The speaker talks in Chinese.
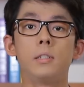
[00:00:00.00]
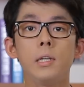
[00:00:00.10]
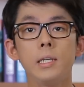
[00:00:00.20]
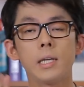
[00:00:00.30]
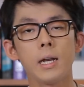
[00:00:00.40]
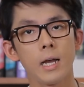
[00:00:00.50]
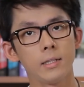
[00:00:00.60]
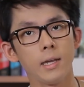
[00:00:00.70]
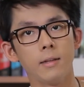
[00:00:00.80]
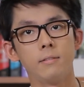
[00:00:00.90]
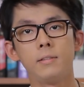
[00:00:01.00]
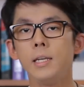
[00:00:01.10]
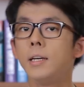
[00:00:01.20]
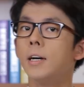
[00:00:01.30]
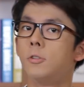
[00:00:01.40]
整理以上两点，第
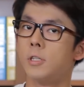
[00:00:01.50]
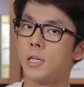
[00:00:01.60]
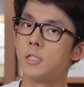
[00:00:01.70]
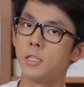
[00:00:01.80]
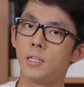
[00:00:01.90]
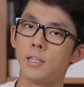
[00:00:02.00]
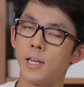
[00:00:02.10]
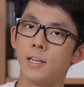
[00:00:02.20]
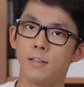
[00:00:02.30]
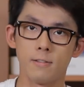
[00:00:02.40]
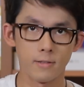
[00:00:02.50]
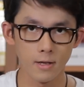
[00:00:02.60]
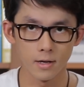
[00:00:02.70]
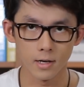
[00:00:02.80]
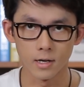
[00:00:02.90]
一个选择适合的电影，
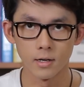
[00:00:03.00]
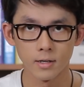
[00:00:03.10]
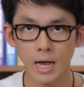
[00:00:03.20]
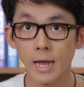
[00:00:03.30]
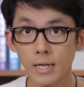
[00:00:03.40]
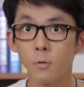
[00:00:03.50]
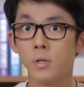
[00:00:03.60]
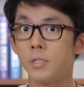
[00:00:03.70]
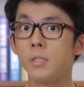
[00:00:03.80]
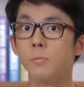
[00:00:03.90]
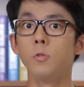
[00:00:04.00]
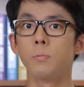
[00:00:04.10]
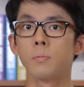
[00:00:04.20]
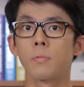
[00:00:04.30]
第二个看英文字幕。